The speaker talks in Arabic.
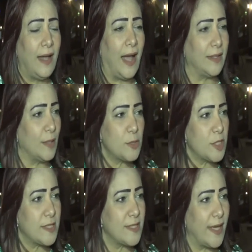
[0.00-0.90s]
هتمشي
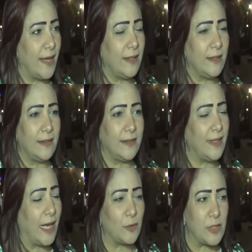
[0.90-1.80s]
ازاي
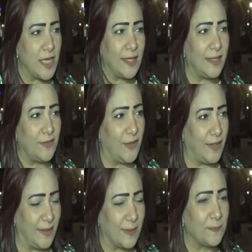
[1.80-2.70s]
الدنيا هتوديها لغايه
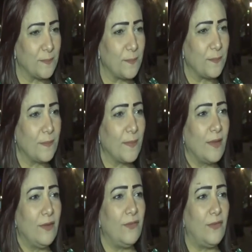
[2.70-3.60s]
فين يعني
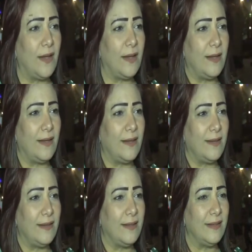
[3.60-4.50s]

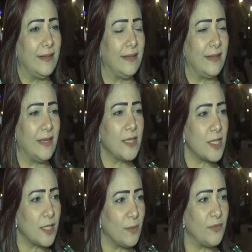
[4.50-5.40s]
فكانت
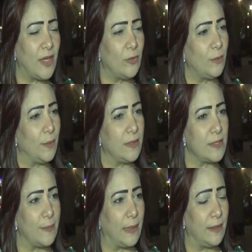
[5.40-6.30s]
صدمه في الاول
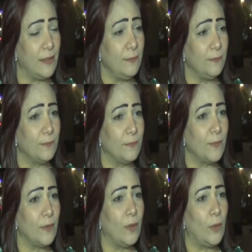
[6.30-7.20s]
بالنسبه لنا
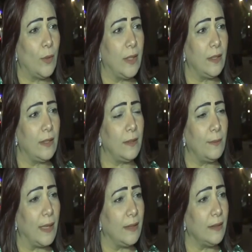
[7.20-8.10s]

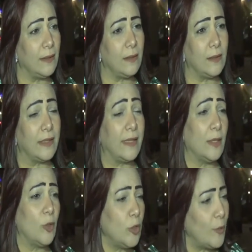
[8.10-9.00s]
وبعدين
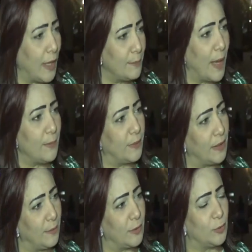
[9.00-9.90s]
كان كل واحد بقى
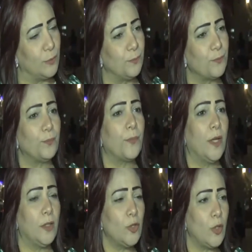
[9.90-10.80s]
بكلمته
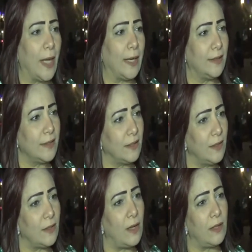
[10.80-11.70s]
ندخل على النت
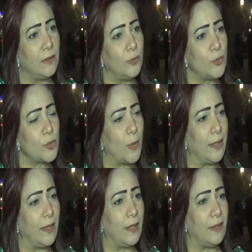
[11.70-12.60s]
نقرا عنه
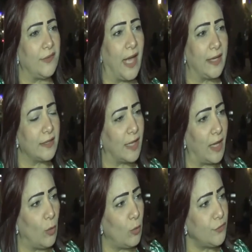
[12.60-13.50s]
شويه في حاجات
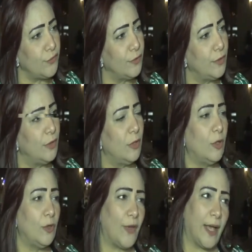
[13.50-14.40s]
تخوف
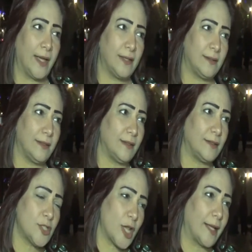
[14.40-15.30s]
وفي حاجات
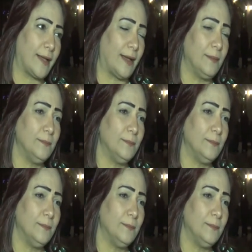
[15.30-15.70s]
تشجع